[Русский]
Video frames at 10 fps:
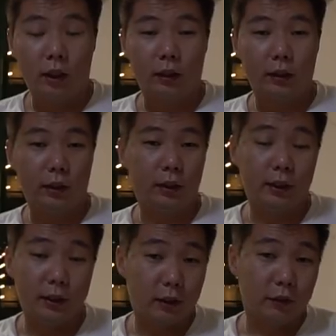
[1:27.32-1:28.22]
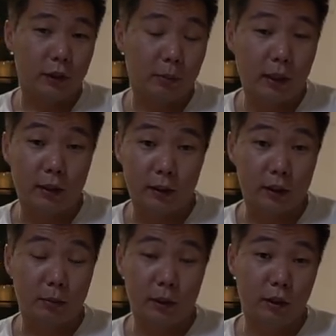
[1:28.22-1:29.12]
и если вы неправильно это
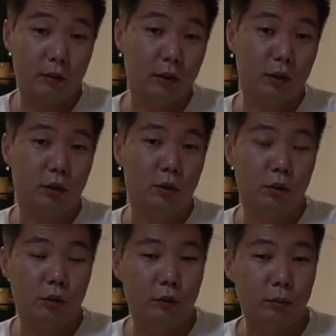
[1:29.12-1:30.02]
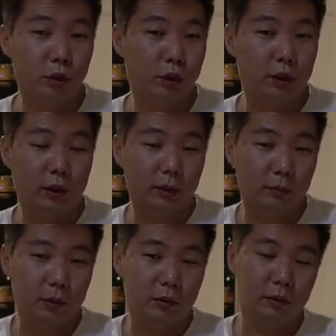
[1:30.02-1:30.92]
спланировали, то вы можете как
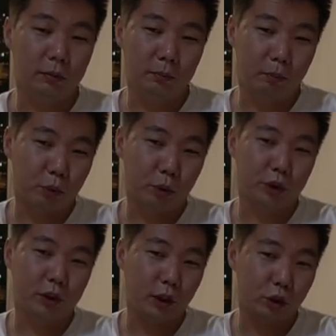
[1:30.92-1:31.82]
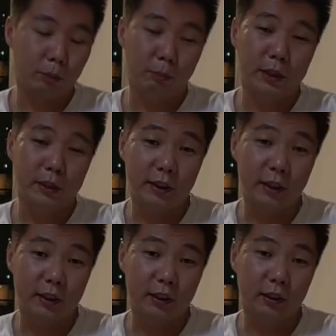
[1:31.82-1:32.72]
бы очень хорошо попасть на
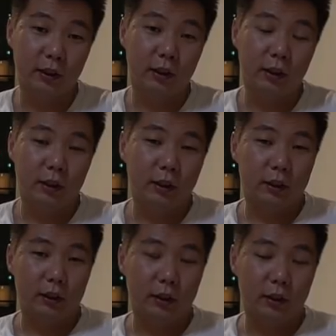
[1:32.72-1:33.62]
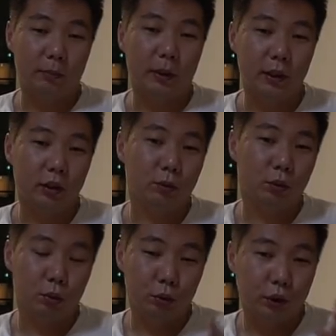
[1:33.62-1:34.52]
деньги. И
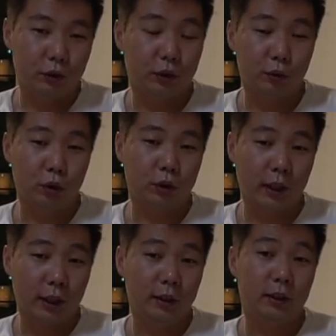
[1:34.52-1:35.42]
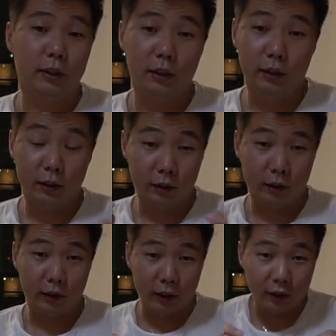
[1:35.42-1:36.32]
поэтому лучше всего заранее и
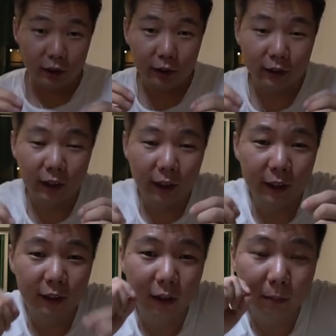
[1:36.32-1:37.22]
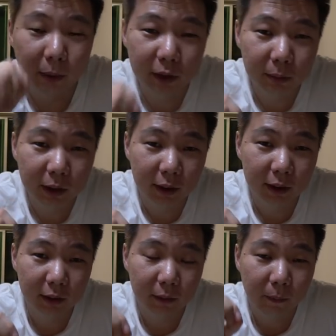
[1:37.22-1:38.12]
также заранее
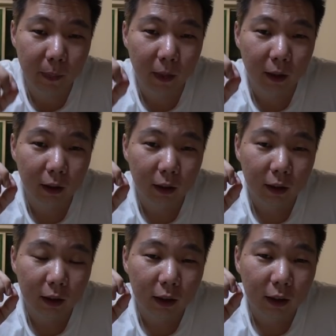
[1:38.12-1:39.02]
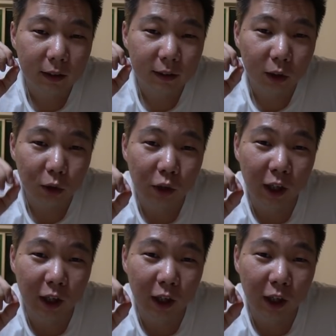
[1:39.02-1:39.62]
просмотрите, с какого